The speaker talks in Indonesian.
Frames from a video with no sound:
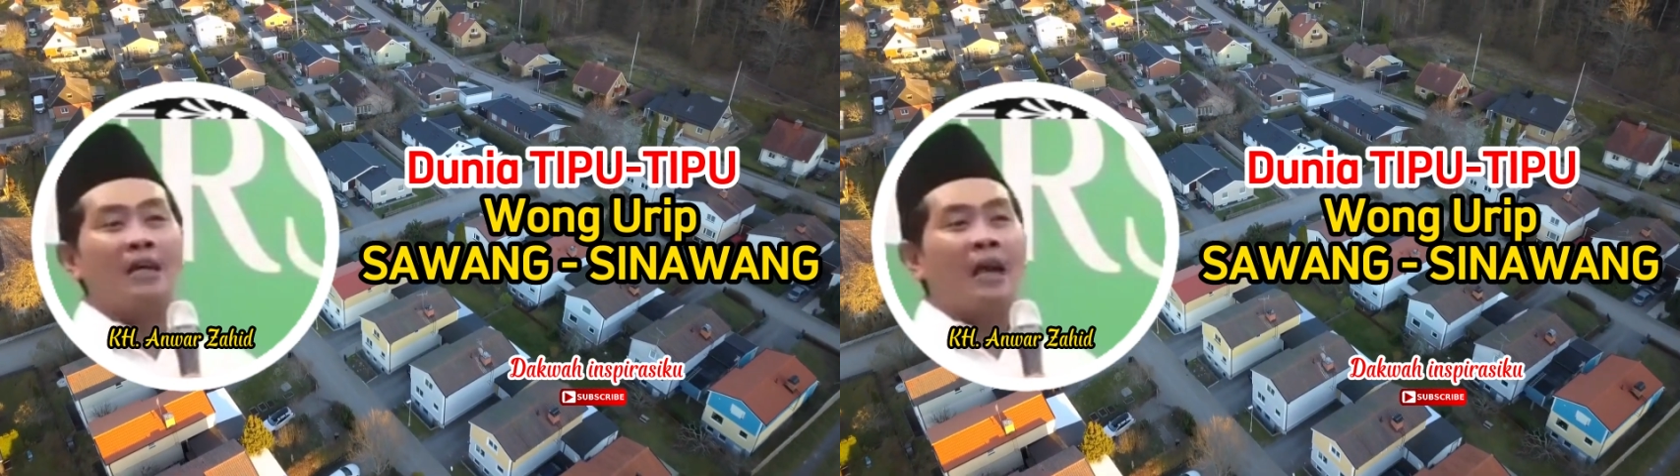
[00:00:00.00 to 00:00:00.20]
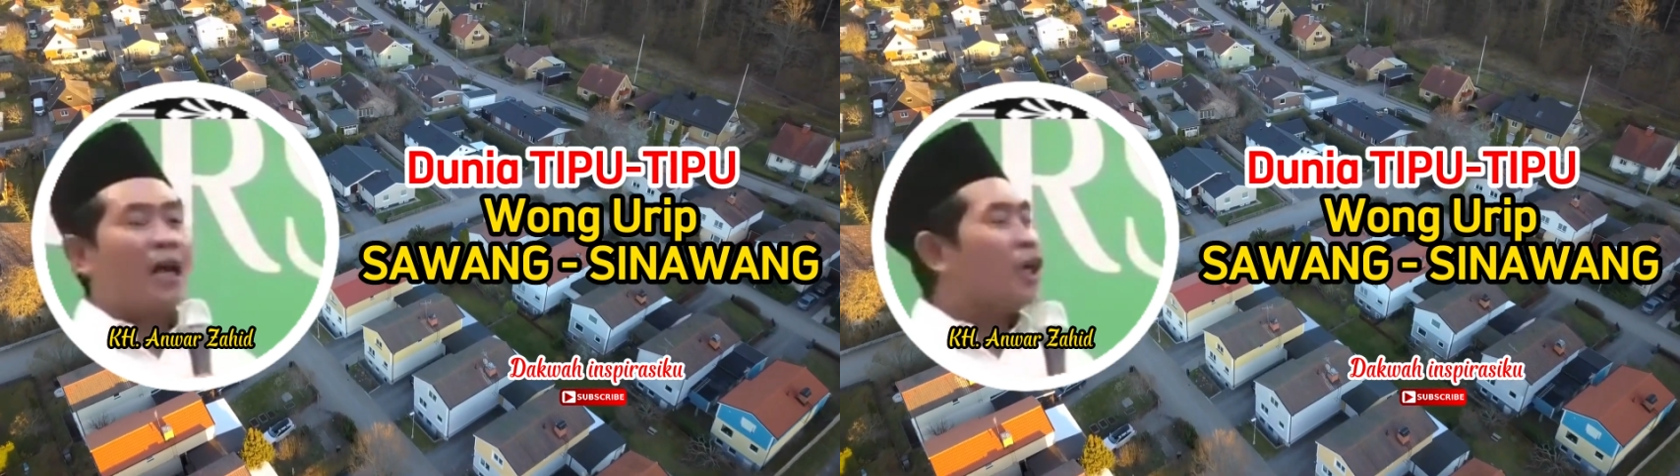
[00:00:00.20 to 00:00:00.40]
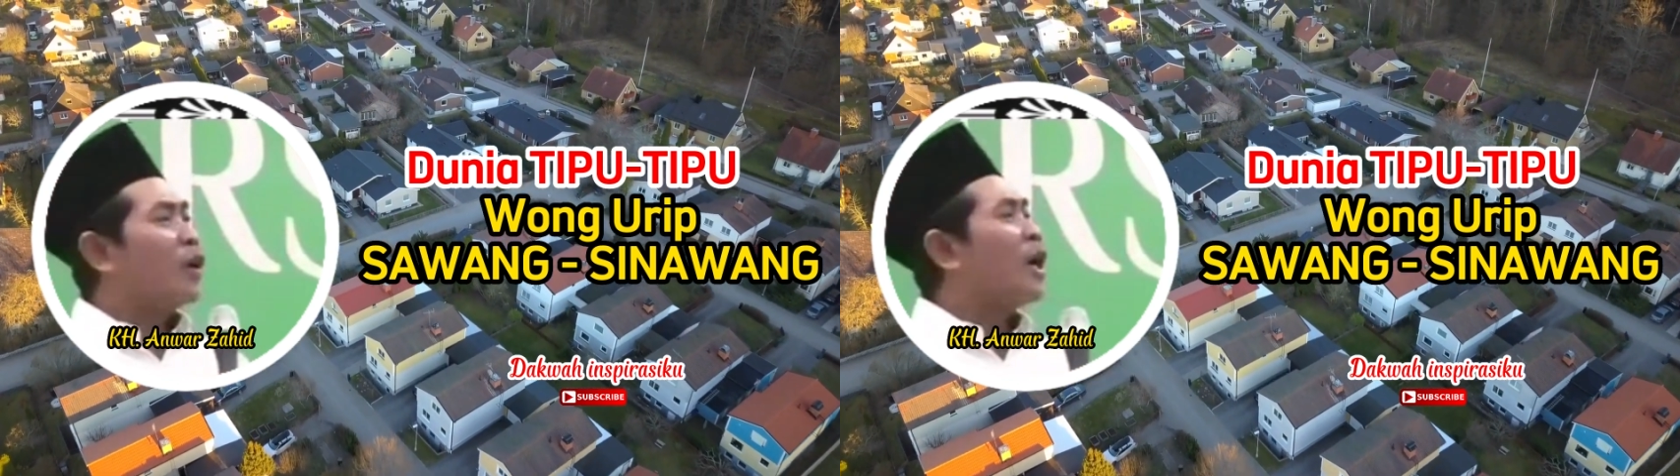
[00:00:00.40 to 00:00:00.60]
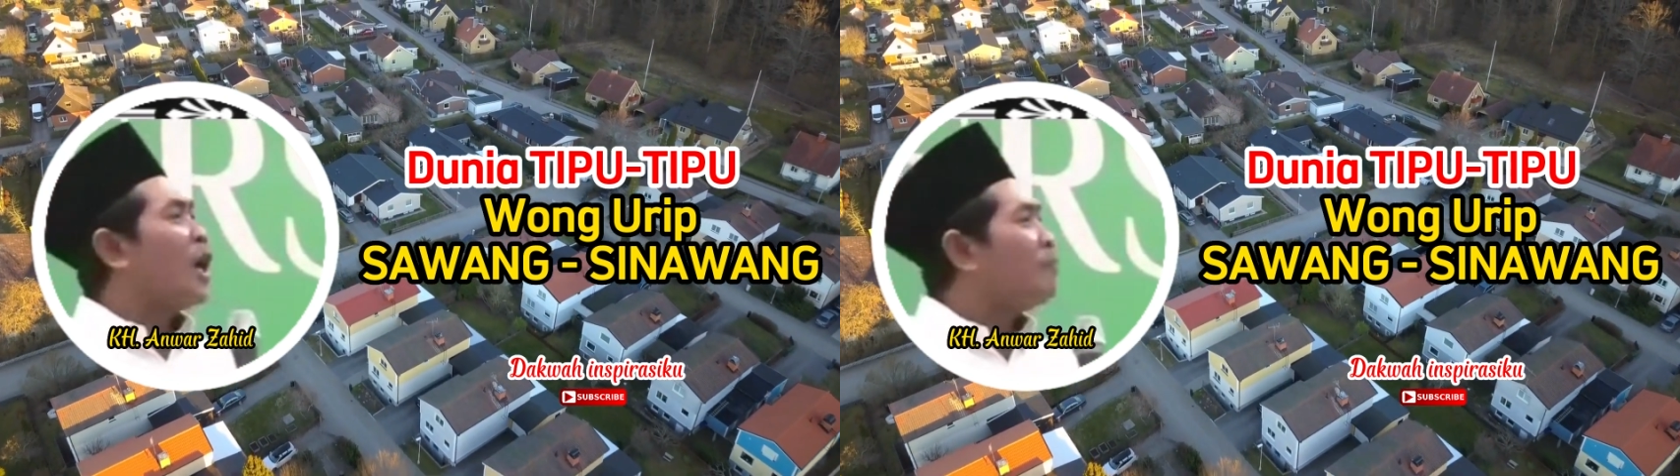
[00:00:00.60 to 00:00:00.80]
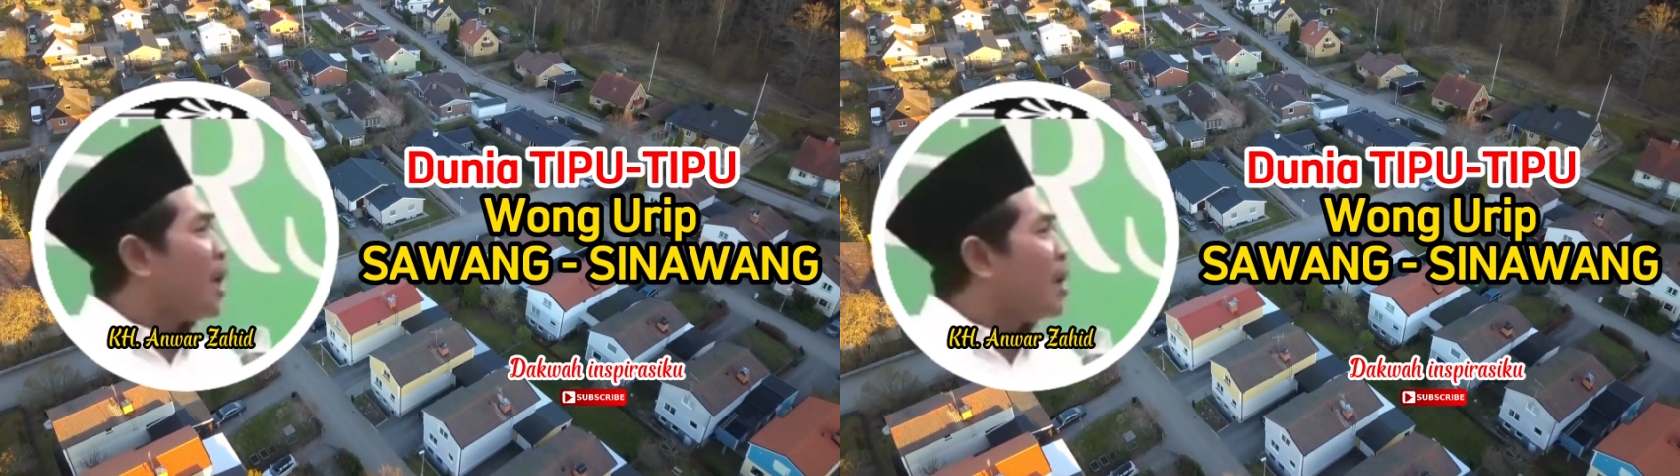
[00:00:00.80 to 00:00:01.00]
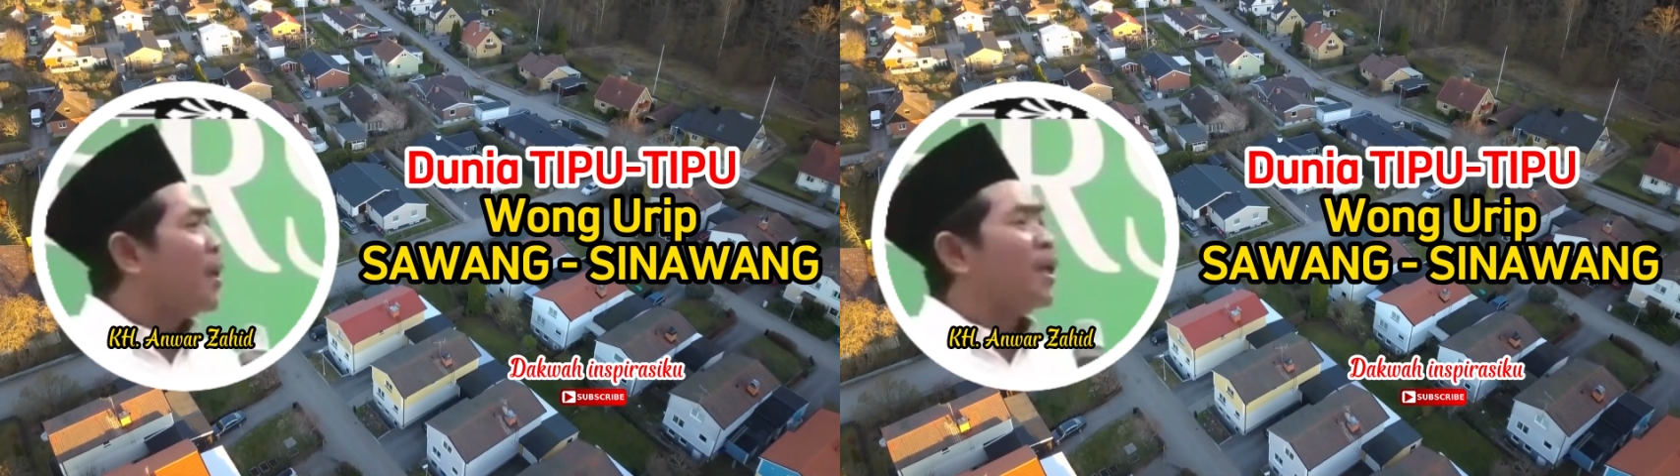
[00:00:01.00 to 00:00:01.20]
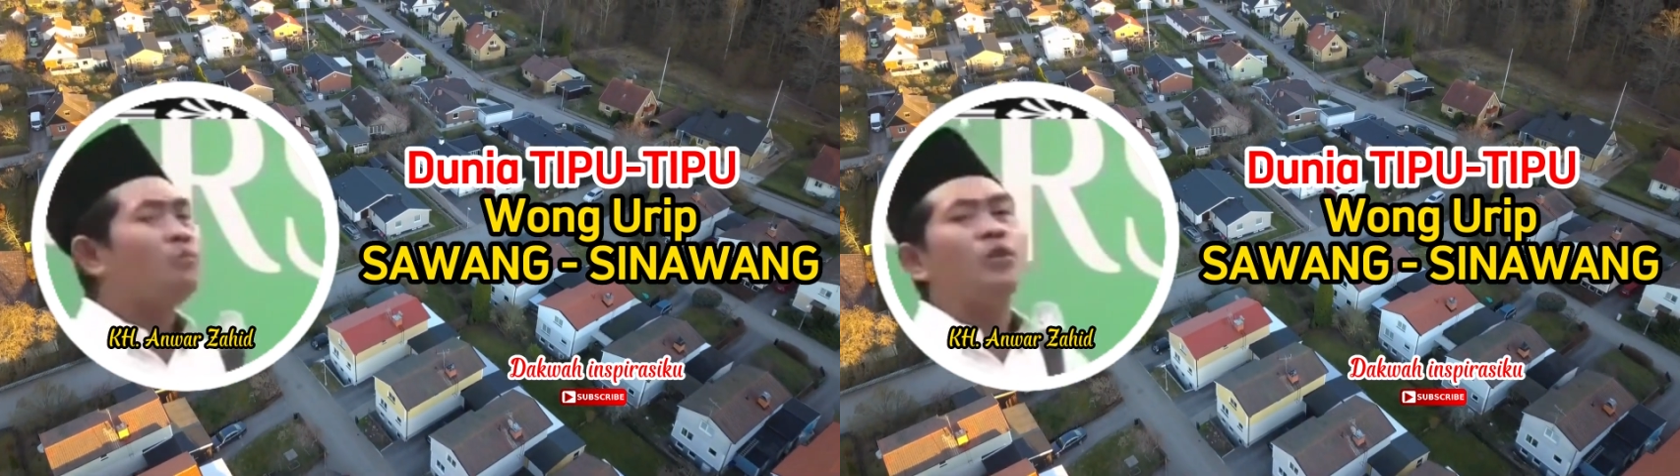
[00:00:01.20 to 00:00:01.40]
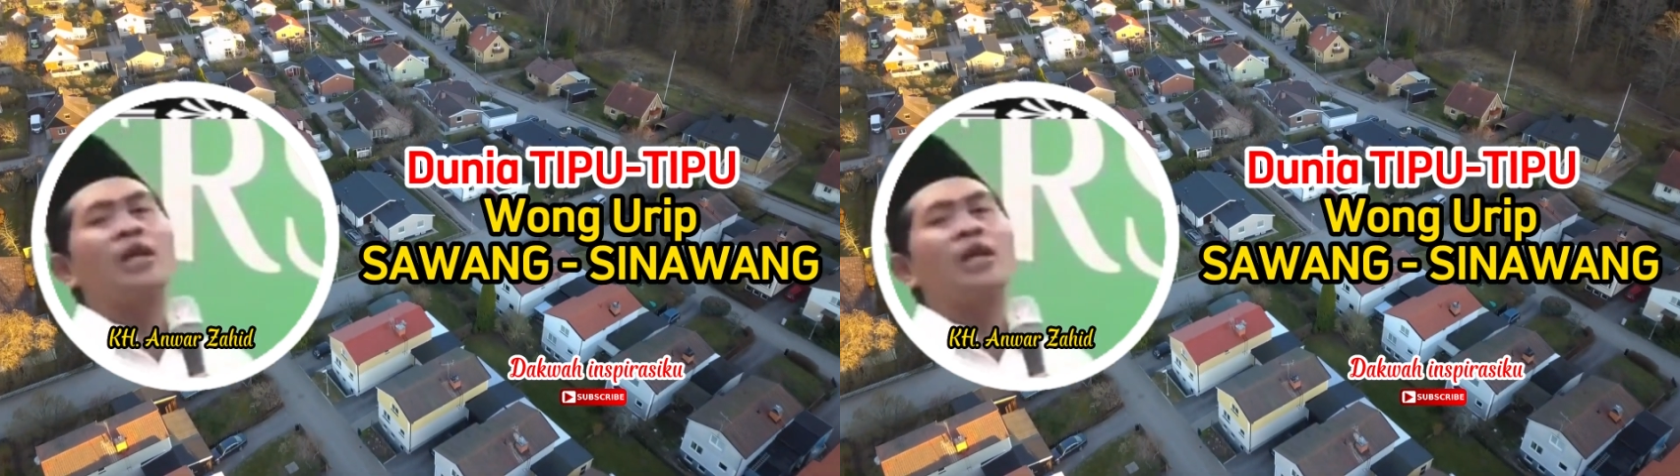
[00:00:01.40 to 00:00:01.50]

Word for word: ada orang lama pengen punya